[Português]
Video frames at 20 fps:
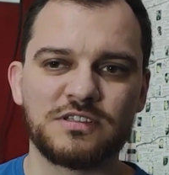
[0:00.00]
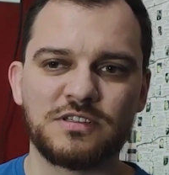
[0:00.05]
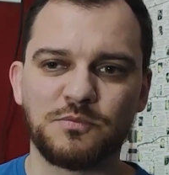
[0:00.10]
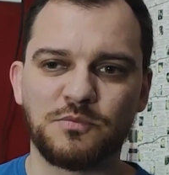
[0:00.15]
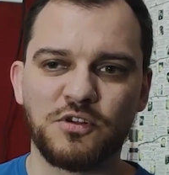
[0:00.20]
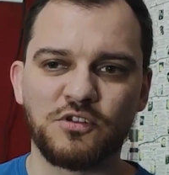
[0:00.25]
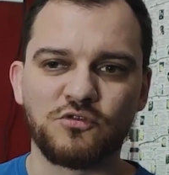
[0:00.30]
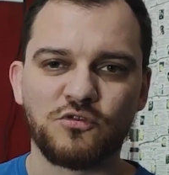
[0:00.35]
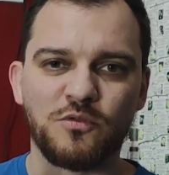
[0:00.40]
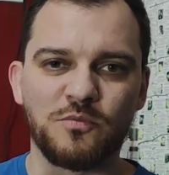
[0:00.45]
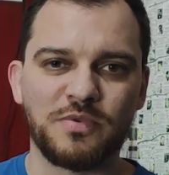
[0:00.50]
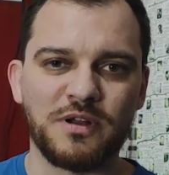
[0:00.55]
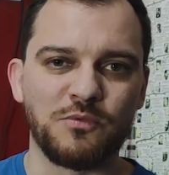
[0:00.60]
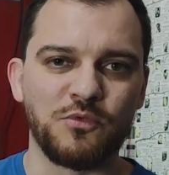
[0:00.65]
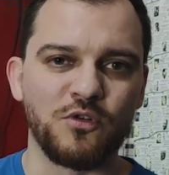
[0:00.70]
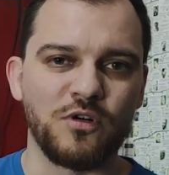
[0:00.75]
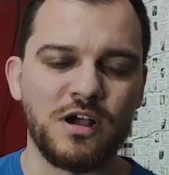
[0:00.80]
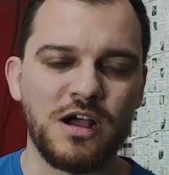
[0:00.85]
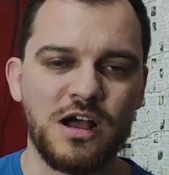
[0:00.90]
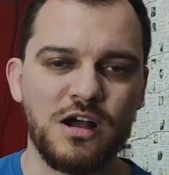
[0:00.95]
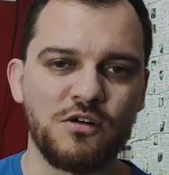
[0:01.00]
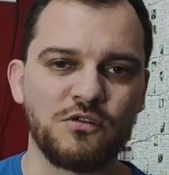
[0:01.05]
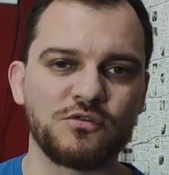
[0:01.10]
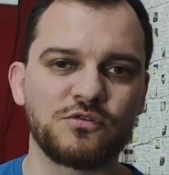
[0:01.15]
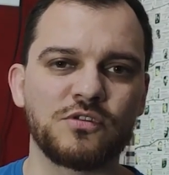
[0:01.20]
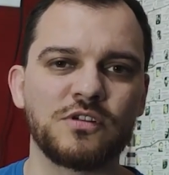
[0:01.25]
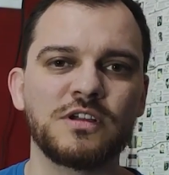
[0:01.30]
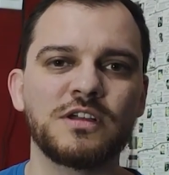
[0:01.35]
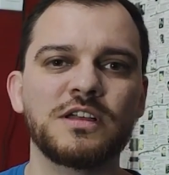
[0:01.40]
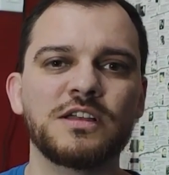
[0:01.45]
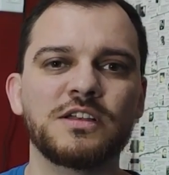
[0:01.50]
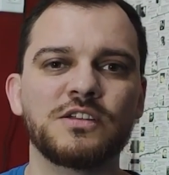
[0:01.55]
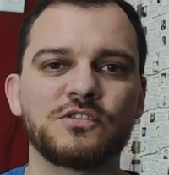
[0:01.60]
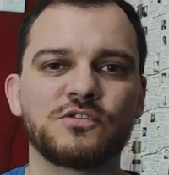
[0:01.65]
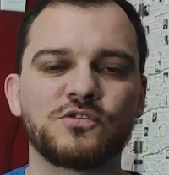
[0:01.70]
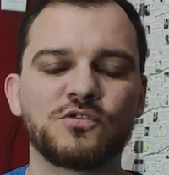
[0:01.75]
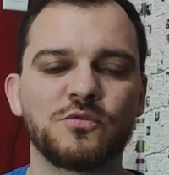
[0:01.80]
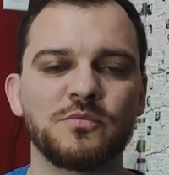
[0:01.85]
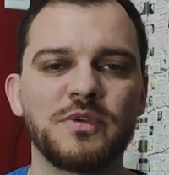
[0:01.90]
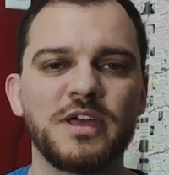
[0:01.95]
Você pode comprar bocal,
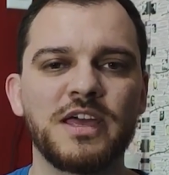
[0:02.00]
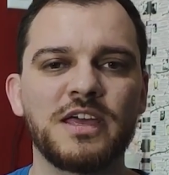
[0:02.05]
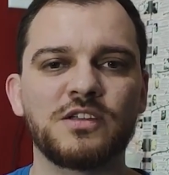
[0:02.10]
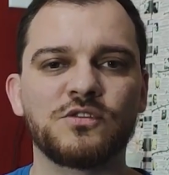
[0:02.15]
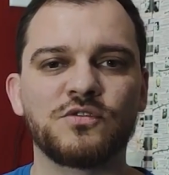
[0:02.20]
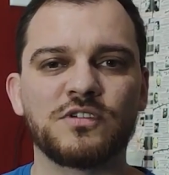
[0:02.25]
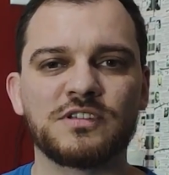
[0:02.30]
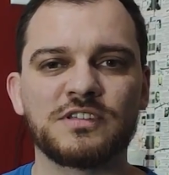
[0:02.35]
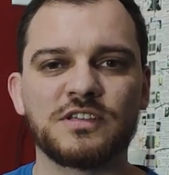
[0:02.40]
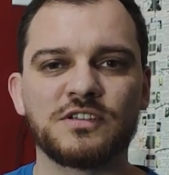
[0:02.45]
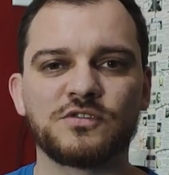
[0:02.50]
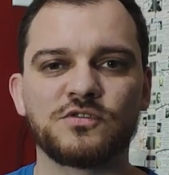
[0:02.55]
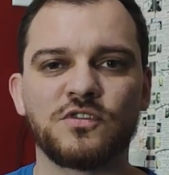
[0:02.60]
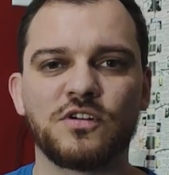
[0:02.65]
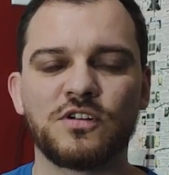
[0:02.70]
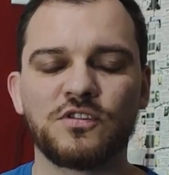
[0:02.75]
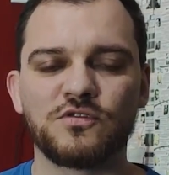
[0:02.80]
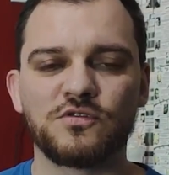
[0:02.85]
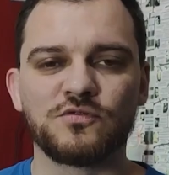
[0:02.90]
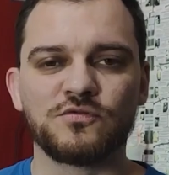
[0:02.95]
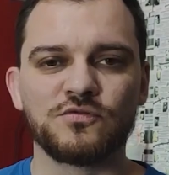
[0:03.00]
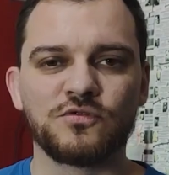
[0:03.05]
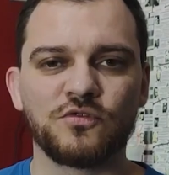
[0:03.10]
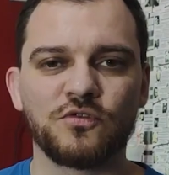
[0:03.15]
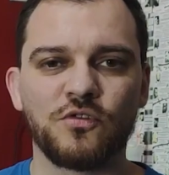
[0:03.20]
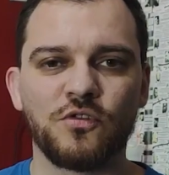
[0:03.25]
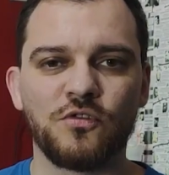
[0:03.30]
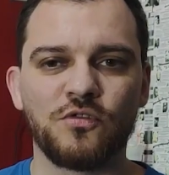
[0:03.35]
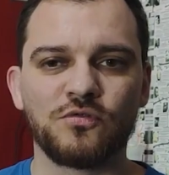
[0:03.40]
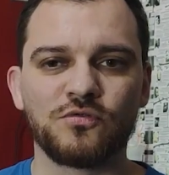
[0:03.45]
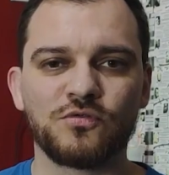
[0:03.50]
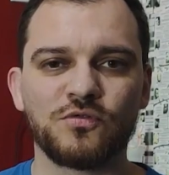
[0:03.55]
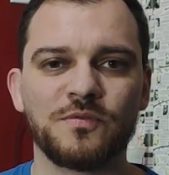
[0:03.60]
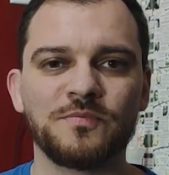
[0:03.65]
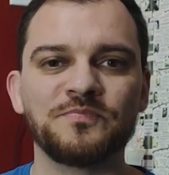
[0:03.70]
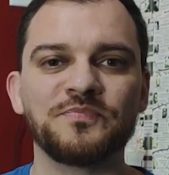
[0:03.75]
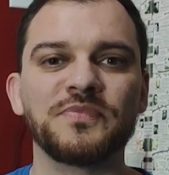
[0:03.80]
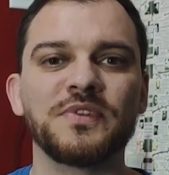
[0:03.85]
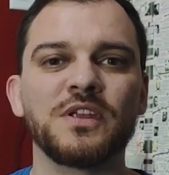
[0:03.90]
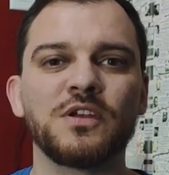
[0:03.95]
instrumento, acessórios com desconto,
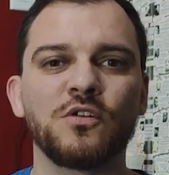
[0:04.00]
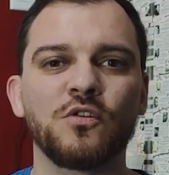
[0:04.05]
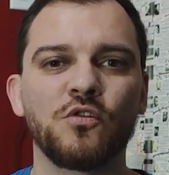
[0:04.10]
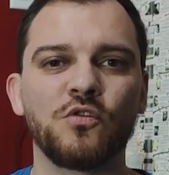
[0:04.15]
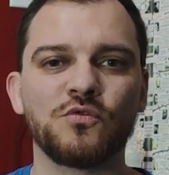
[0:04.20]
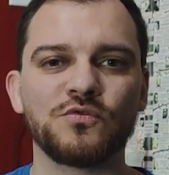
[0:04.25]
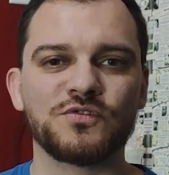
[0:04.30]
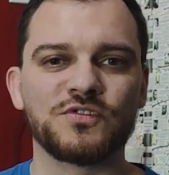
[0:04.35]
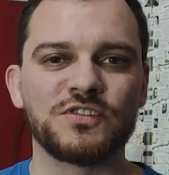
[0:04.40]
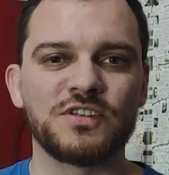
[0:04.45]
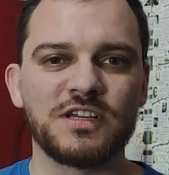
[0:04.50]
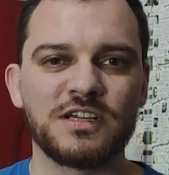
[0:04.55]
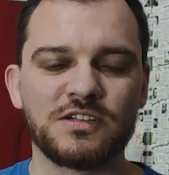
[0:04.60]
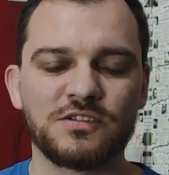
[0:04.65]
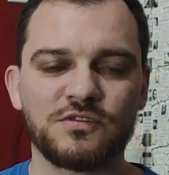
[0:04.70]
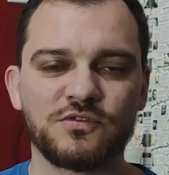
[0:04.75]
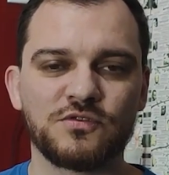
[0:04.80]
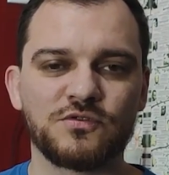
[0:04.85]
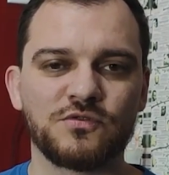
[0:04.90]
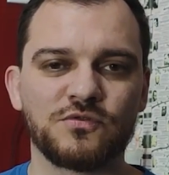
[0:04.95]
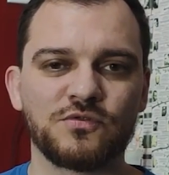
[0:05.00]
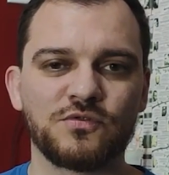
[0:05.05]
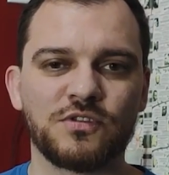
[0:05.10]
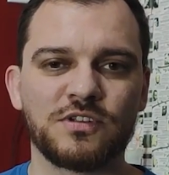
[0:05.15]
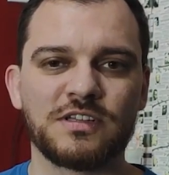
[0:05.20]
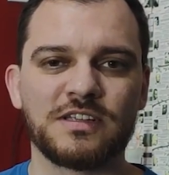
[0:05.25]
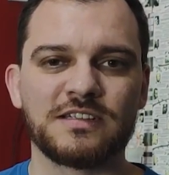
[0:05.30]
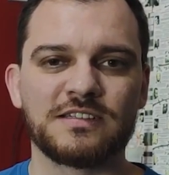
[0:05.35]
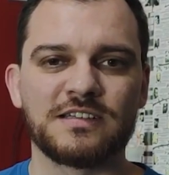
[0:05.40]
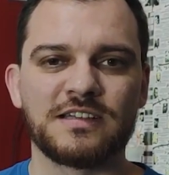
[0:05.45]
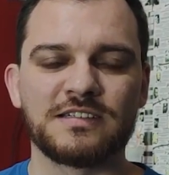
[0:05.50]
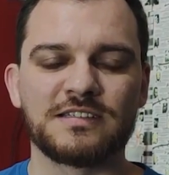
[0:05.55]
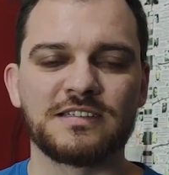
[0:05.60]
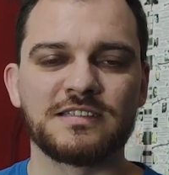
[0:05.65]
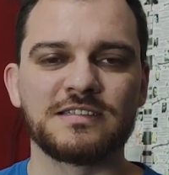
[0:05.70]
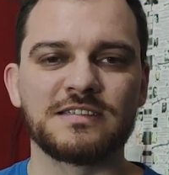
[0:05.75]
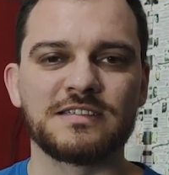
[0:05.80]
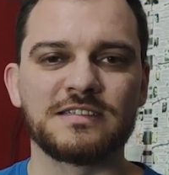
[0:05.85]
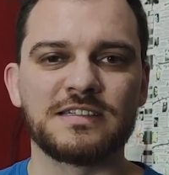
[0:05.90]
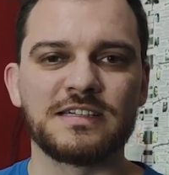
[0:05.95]
concertos com todas
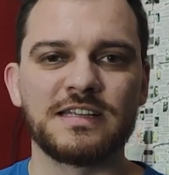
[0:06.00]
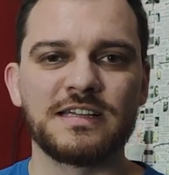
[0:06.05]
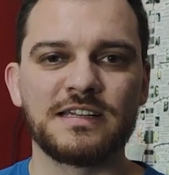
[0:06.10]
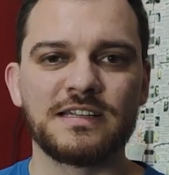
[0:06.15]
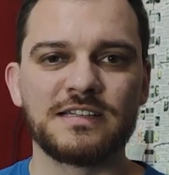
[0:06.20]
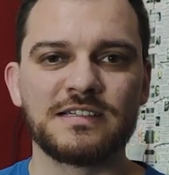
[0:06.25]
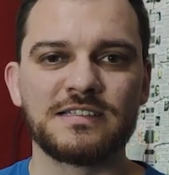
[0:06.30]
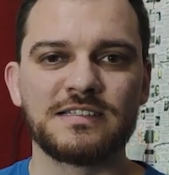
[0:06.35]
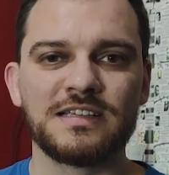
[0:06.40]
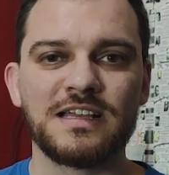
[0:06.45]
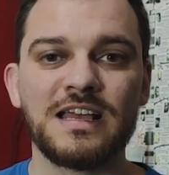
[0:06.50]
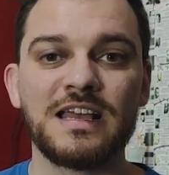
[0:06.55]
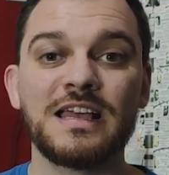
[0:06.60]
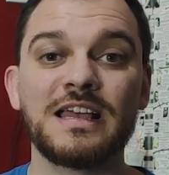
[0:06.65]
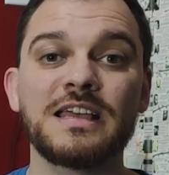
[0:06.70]
essas estrelas.